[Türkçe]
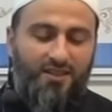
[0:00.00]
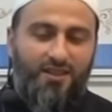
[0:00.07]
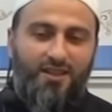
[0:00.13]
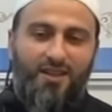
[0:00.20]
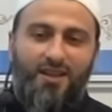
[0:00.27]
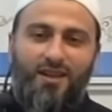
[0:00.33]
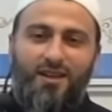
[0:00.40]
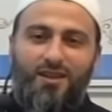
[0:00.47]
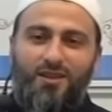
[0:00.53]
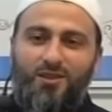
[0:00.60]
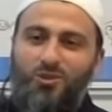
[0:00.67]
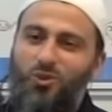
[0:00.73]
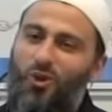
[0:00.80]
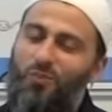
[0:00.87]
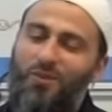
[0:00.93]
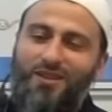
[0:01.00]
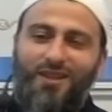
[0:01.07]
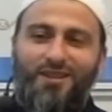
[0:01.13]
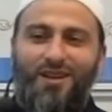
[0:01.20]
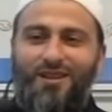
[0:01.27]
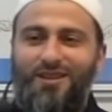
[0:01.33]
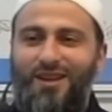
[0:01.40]
Yine
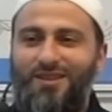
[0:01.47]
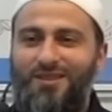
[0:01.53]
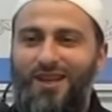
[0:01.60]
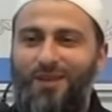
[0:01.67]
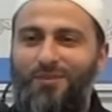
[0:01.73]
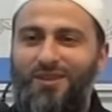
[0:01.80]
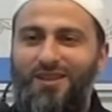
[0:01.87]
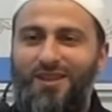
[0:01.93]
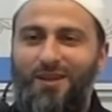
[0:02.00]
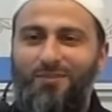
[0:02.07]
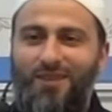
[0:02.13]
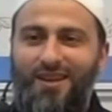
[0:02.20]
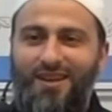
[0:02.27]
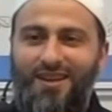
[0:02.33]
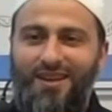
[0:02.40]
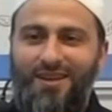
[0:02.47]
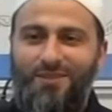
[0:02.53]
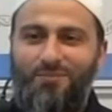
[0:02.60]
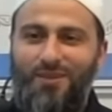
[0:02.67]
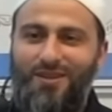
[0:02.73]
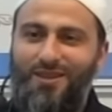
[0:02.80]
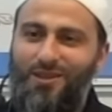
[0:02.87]
sohbete daldı ashab-ı kiramla.
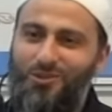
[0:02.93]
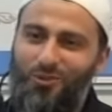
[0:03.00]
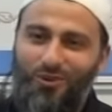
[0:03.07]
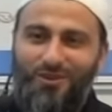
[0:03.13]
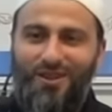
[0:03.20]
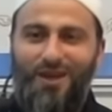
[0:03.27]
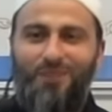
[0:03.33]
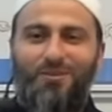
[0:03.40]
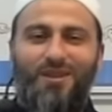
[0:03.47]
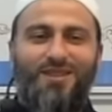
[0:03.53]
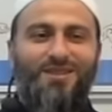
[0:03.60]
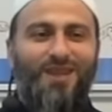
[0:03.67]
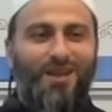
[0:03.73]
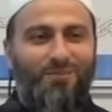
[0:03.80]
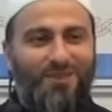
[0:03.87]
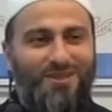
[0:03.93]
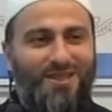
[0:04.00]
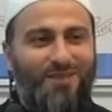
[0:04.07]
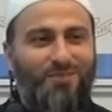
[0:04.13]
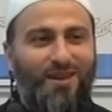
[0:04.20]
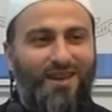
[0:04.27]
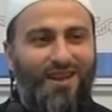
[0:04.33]
Ben de çok daha biraz
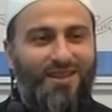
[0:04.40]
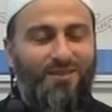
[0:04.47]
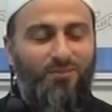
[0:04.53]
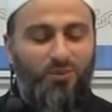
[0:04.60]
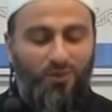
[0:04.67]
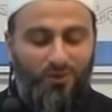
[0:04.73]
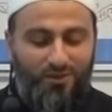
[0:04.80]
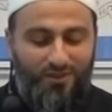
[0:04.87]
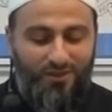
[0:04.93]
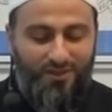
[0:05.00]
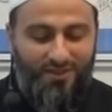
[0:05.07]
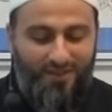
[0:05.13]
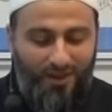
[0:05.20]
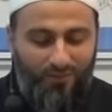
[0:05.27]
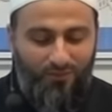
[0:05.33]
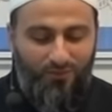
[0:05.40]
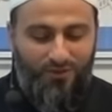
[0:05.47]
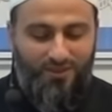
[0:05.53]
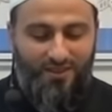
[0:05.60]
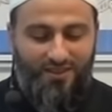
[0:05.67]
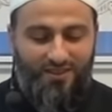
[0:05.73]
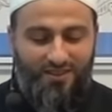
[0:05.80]
dalmasını bekledim diyor. Tam
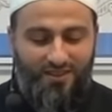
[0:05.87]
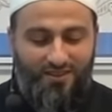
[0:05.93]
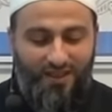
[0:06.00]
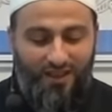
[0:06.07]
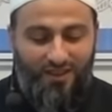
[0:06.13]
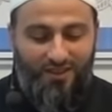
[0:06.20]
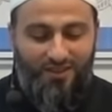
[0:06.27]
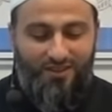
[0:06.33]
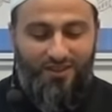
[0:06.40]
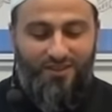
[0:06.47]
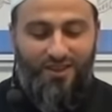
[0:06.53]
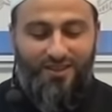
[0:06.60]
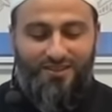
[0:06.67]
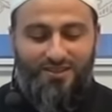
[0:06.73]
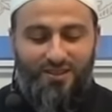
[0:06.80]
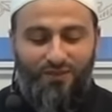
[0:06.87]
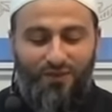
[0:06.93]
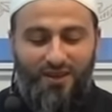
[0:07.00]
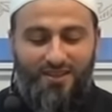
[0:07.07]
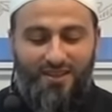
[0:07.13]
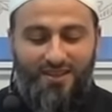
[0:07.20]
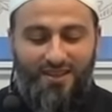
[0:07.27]
fırsatını dalgınlığından
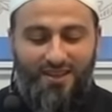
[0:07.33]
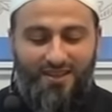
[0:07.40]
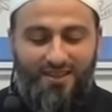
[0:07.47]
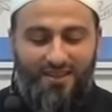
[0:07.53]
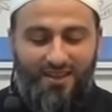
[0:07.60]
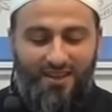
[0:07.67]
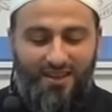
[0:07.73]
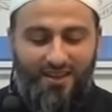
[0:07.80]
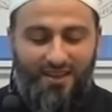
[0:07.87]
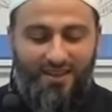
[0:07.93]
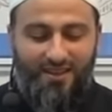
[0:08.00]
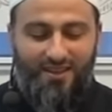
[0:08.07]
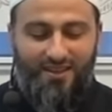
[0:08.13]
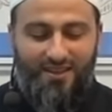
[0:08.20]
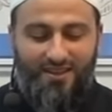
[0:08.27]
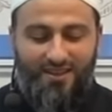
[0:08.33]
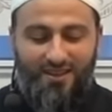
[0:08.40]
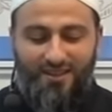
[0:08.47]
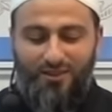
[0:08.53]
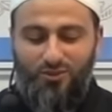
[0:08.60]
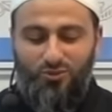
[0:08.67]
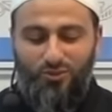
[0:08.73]
istifade ederek
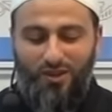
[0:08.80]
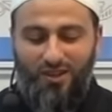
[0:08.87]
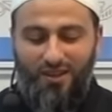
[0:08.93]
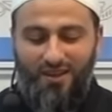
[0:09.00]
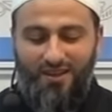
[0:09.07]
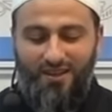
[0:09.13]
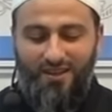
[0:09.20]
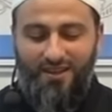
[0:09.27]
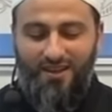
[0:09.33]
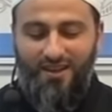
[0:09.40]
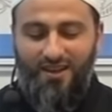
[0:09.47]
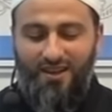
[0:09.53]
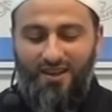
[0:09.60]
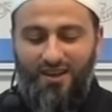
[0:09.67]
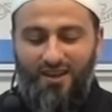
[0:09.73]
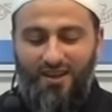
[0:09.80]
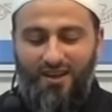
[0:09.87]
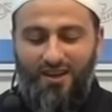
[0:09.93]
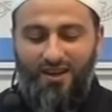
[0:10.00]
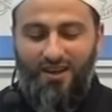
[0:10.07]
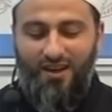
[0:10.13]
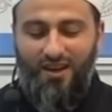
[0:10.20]
Ya Resulallah
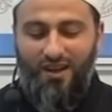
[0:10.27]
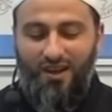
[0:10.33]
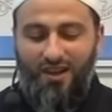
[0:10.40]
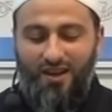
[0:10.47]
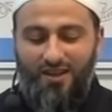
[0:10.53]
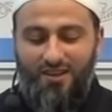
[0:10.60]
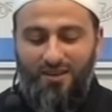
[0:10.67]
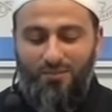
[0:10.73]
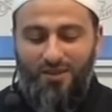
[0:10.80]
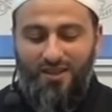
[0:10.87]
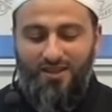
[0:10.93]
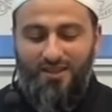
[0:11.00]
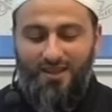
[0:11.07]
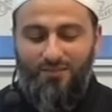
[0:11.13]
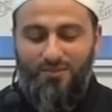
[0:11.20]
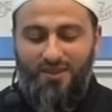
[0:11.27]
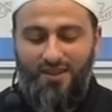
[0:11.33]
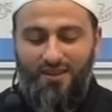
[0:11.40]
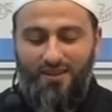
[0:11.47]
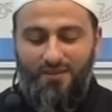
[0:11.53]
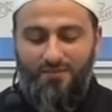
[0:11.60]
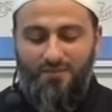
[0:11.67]
Allah'a yemin ederim
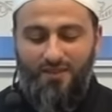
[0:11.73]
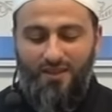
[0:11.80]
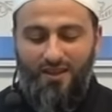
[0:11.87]
ki